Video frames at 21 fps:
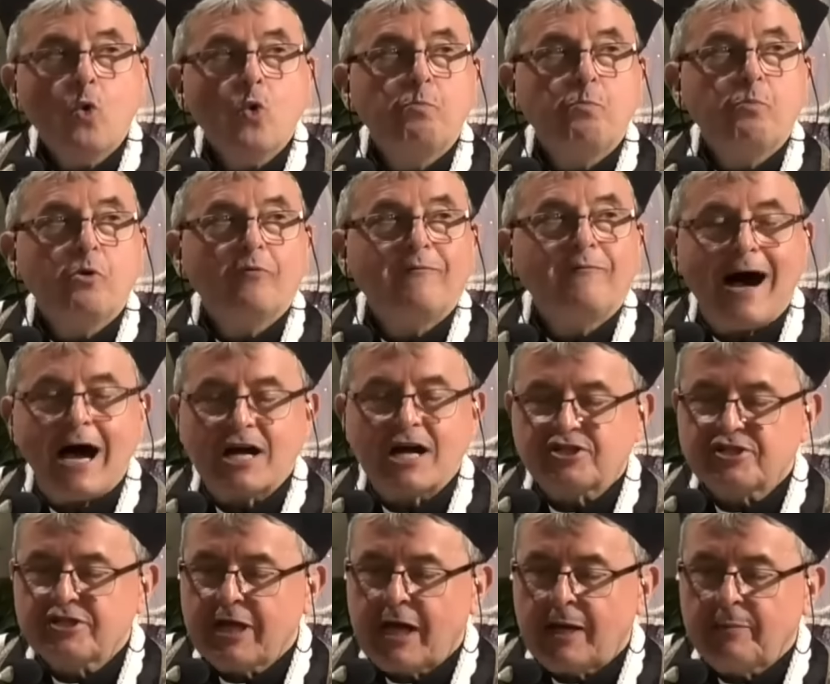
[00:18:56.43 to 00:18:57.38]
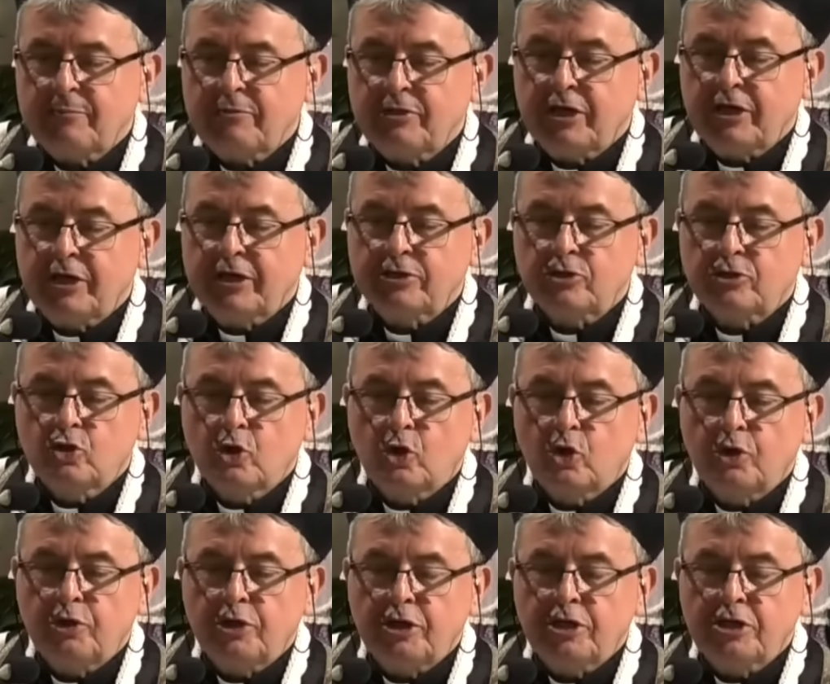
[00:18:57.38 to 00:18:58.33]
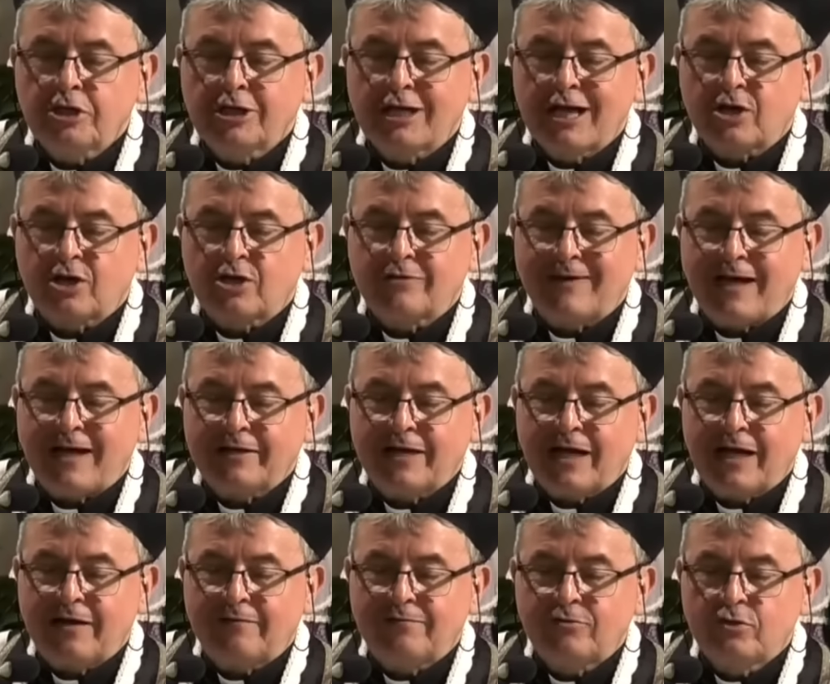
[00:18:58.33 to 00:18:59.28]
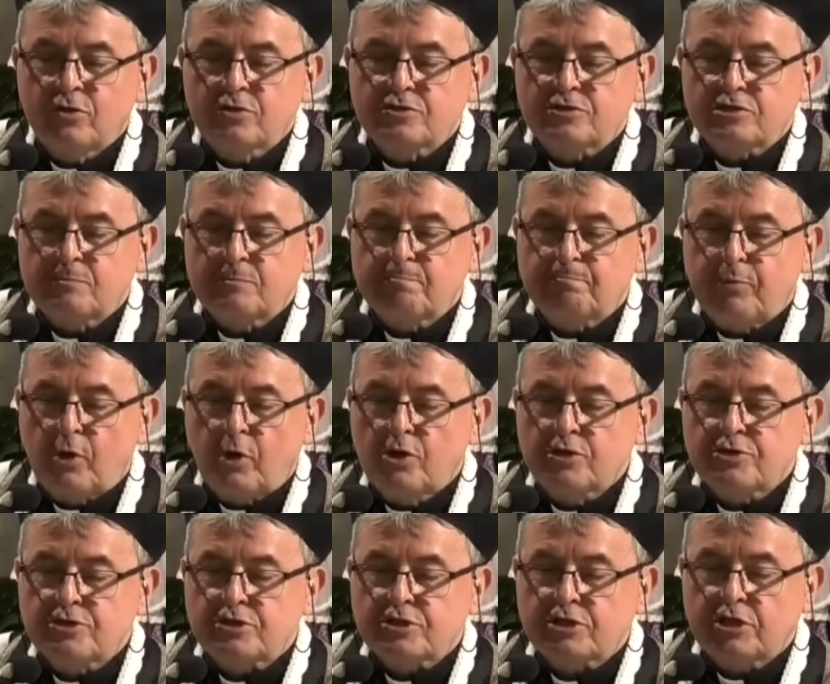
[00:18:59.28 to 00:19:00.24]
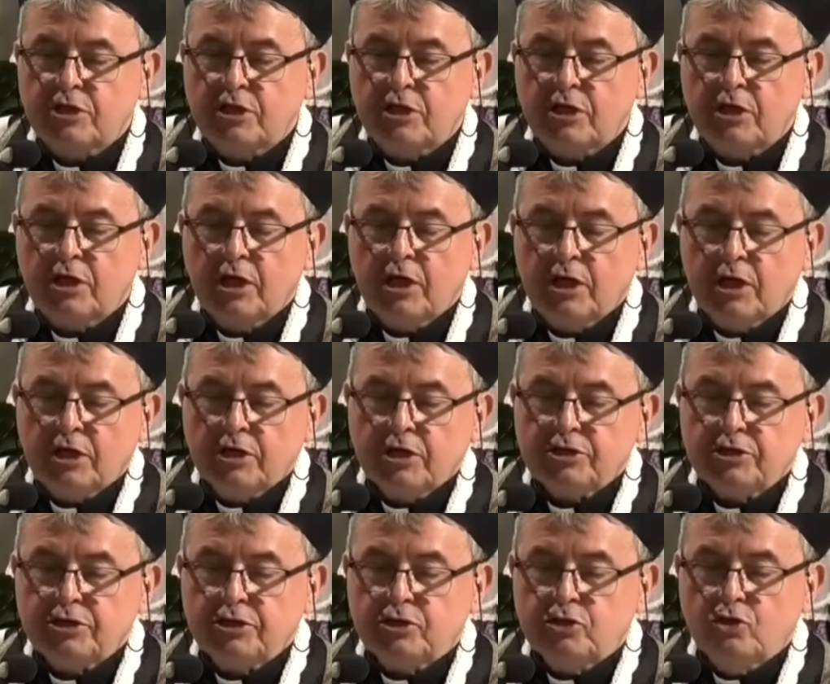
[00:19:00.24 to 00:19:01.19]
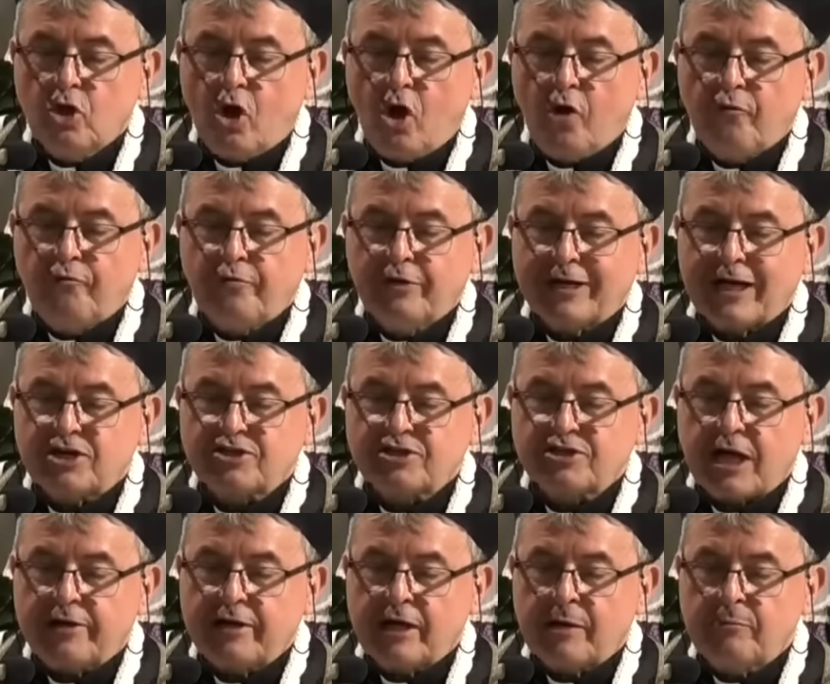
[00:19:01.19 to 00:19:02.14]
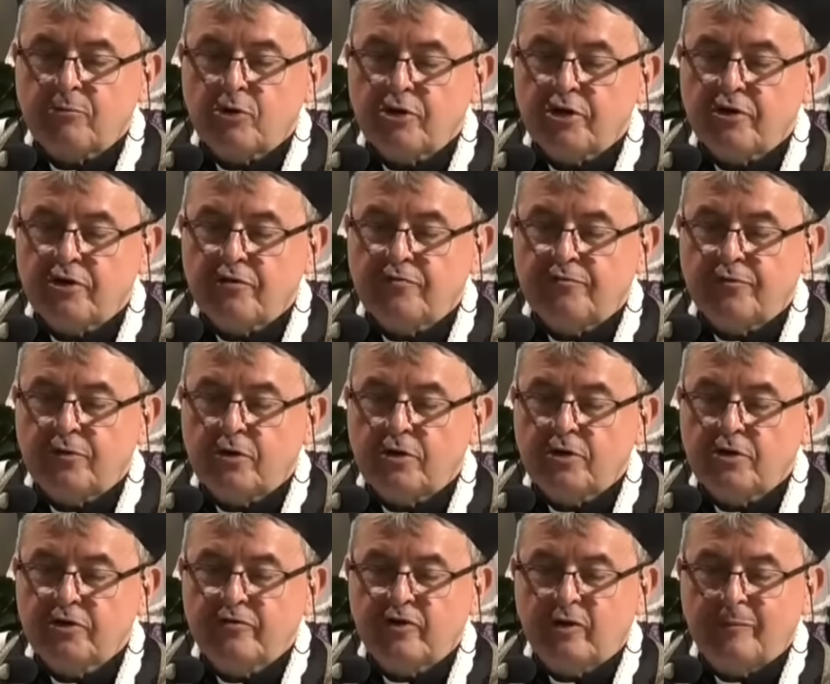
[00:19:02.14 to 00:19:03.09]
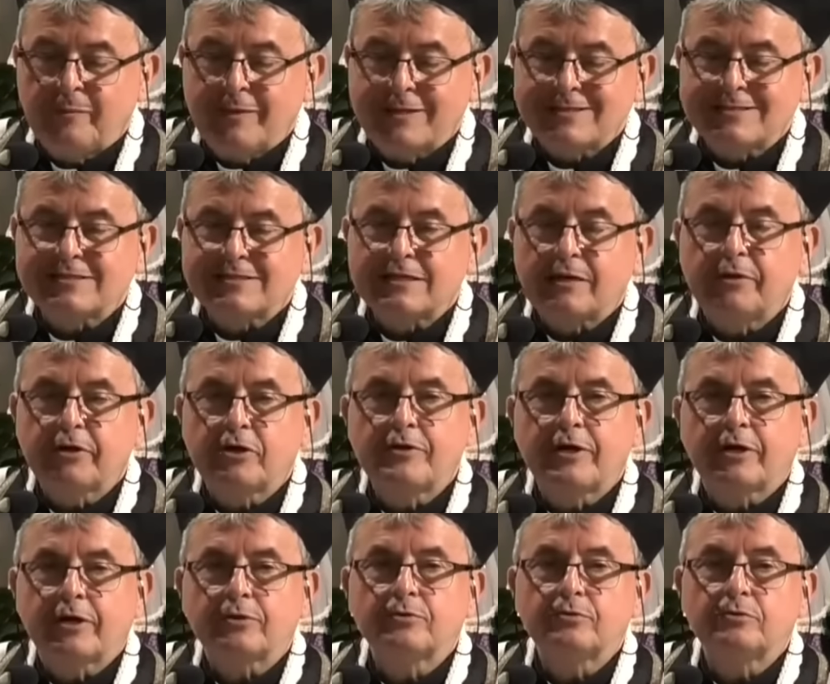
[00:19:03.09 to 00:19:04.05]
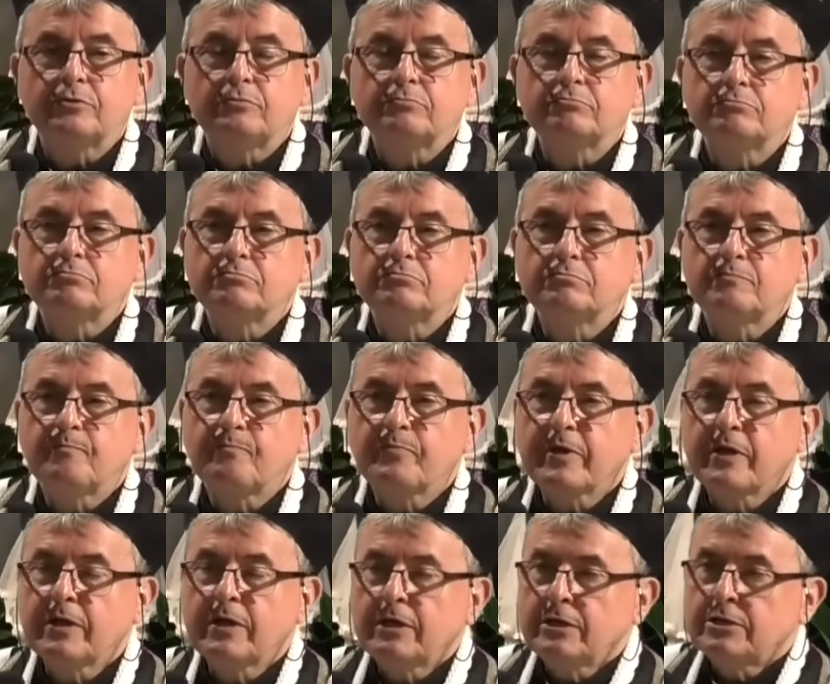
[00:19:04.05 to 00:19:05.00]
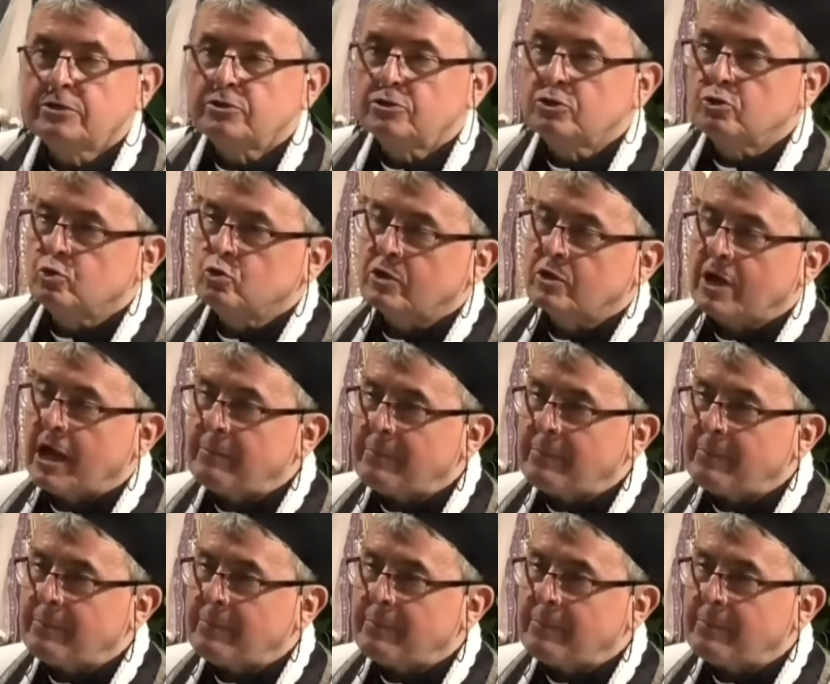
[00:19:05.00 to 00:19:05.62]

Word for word: upoważnia mnie do ingerowania w losy Polski i do wyrażania mojej woli wobec całego narodu. Tytuł